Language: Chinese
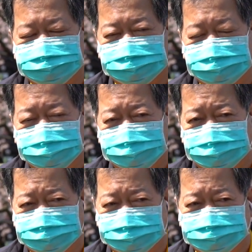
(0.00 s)
众
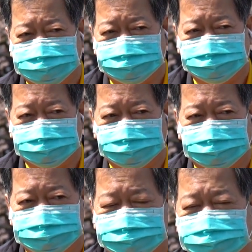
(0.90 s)
的收那
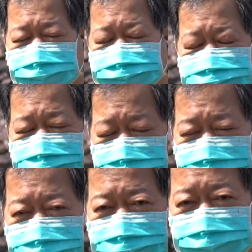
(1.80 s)
个住家的收
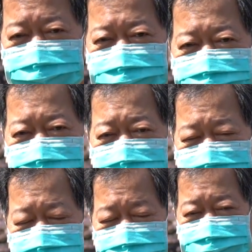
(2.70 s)
费。收费
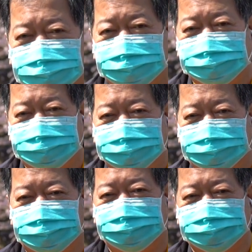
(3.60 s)
停车场。
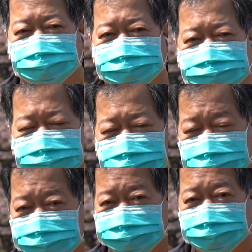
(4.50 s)
哦，可以去停
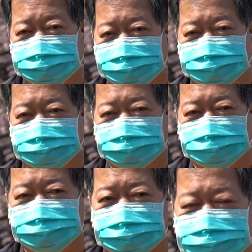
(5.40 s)
那边。如果
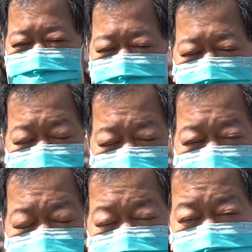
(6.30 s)
在这这边停不
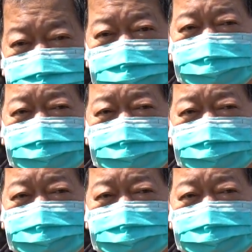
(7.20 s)
下的时候，